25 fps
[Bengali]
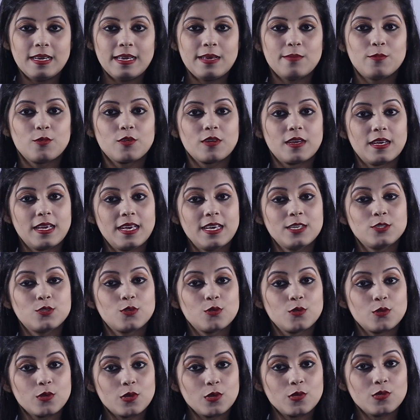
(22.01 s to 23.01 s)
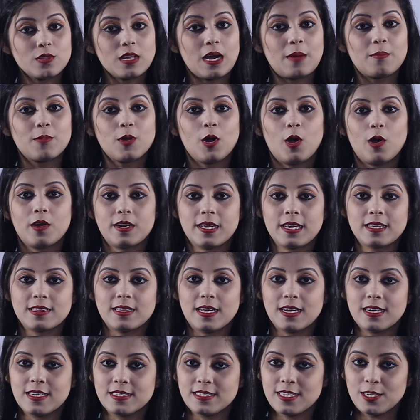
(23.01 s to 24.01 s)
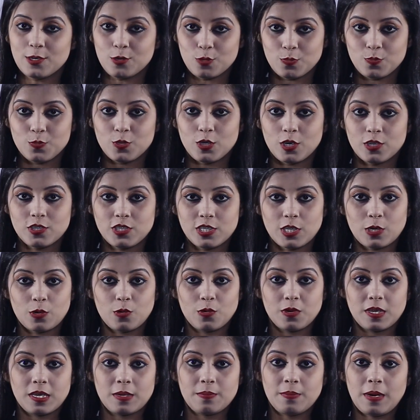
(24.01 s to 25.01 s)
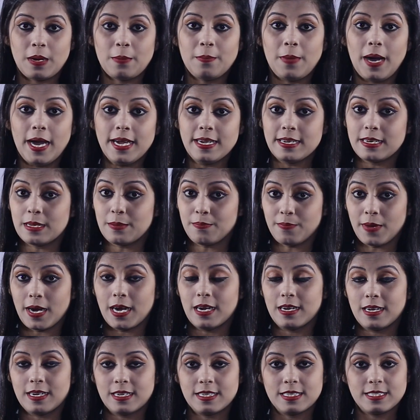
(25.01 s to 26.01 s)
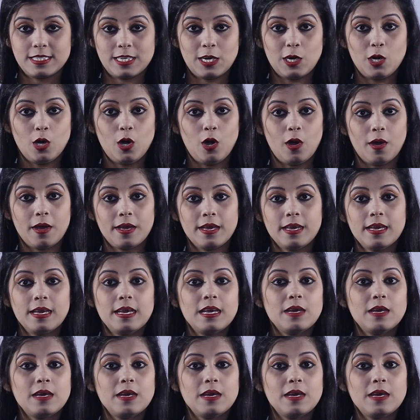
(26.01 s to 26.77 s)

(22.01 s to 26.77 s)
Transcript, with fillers: এবং এই জন্য কিন্তু আমরা অনেক দেখা যায় রূপচর্চা করি বা বাহিরে পার্লারে যাওয়া হয়